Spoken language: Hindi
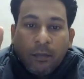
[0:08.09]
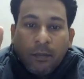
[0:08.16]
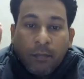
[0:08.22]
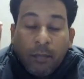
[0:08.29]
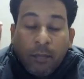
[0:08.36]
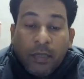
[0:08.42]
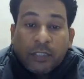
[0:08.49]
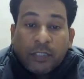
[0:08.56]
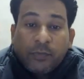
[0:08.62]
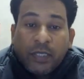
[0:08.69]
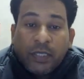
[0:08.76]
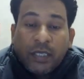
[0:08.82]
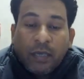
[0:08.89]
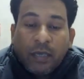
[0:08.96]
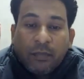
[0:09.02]
पब्लिक
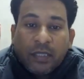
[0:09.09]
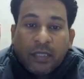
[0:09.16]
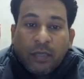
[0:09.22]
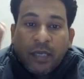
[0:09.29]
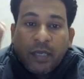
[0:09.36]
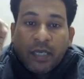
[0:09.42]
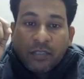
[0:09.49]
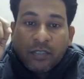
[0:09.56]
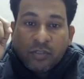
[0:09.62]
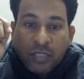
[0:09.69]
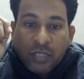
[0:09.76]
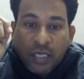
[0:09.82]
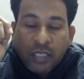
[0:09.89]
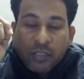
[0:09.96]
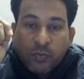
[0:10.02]
स्पीकिंग का मतलब है कि
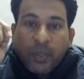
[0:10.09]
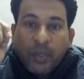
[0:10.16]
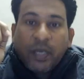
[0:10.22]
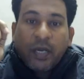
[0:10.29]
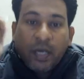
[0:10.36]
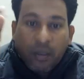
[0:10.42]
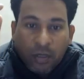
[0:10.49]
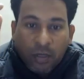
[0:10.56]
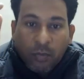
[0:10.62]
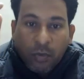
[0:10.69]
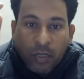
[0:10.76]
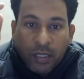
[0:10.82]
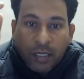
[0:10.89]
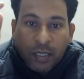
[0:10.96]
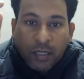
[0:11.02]
स्टेज पे खड़े होकर
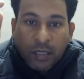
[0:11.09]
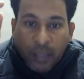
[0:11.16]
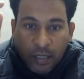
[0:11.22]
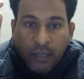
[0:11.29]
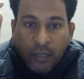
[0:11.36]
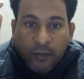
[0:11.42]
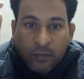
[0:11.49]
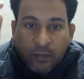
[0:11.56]
बोलना है ना